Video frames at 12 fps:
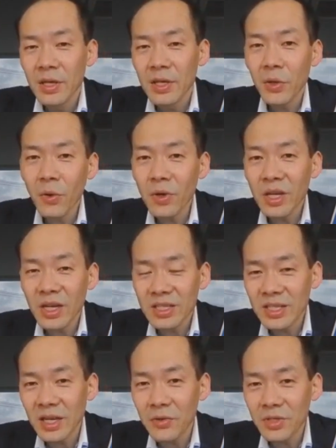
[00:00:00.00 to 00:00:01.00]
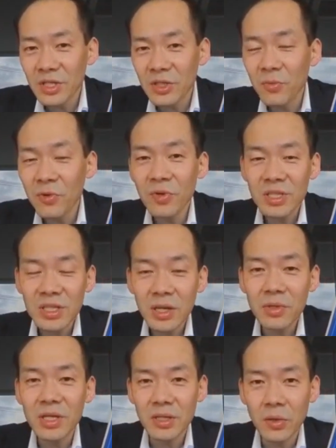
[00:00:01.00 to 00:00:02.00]
競技が違うし種目が違うん
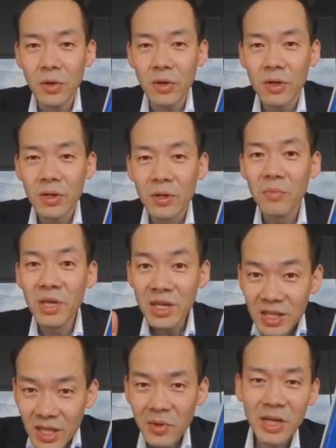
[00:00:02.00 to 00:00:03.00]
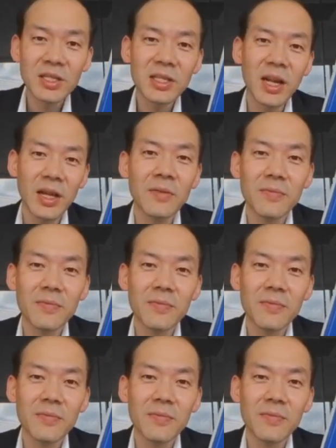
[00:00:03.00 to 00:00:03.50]
ですけどみんな負けず嫌い、